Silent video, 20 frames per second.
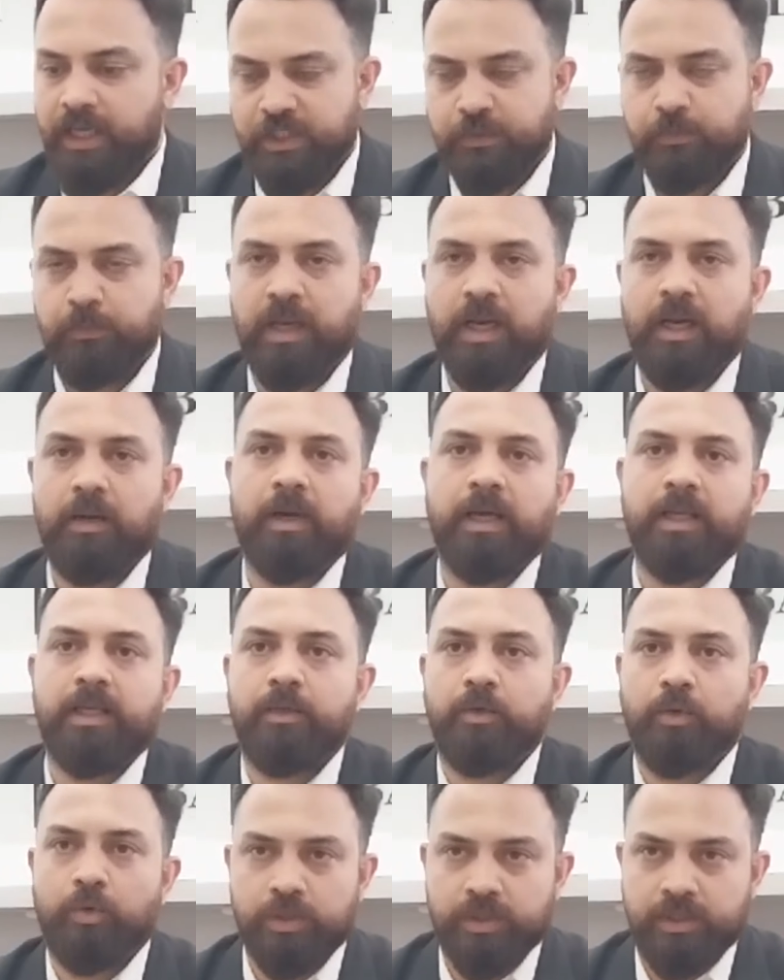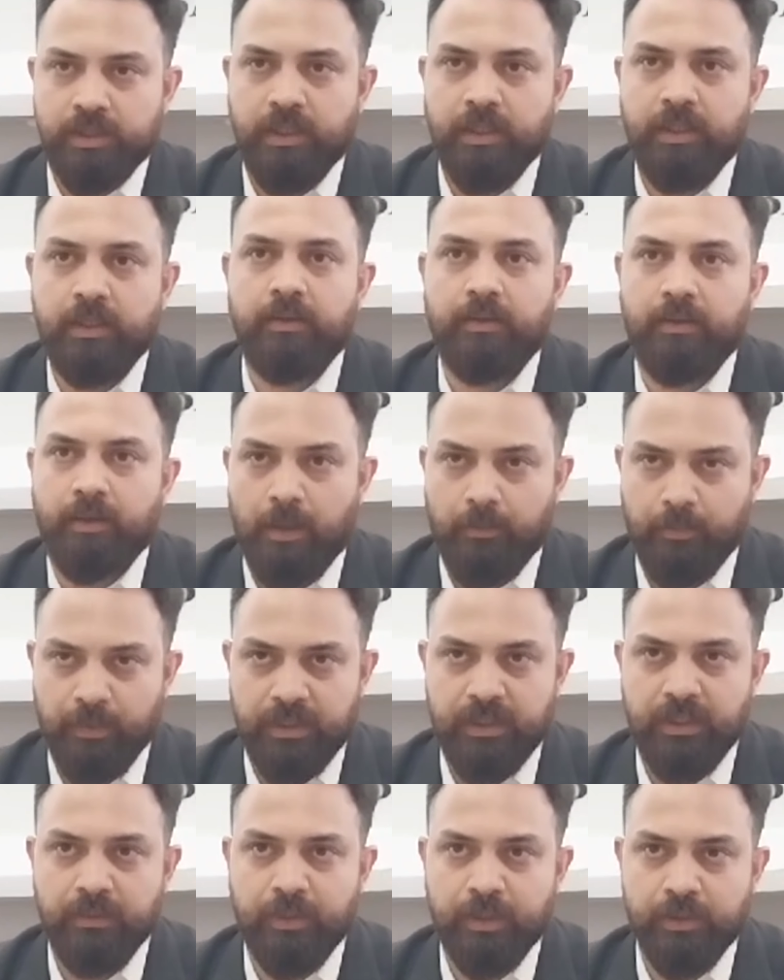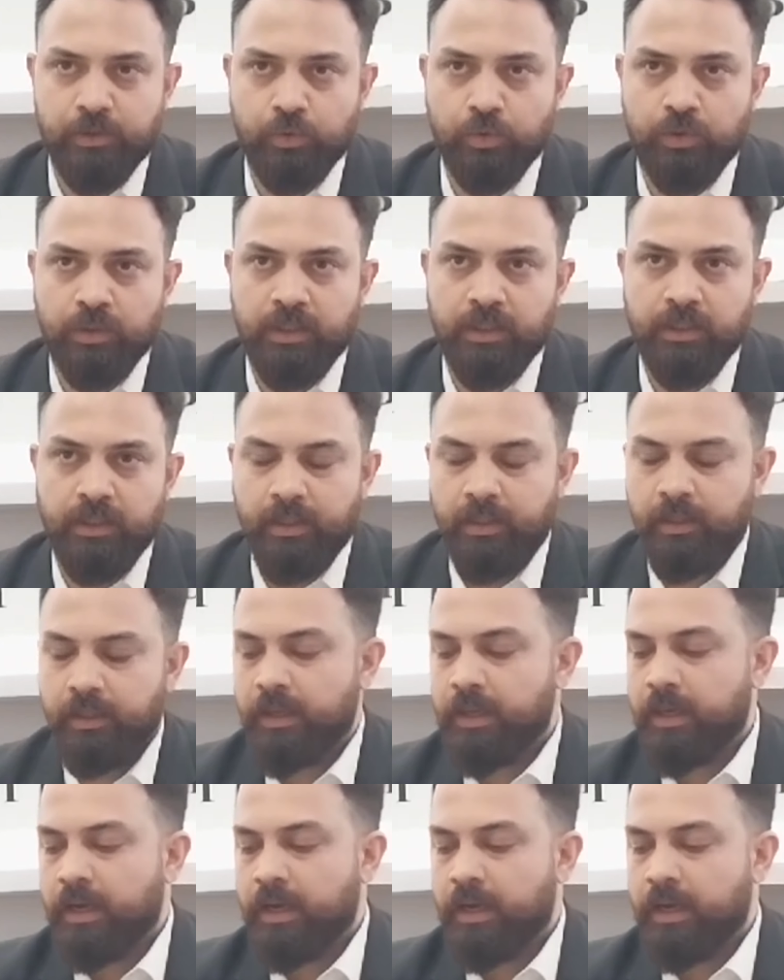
इस पर हमारी ओर से आपत्ति प्रस्तुत की गई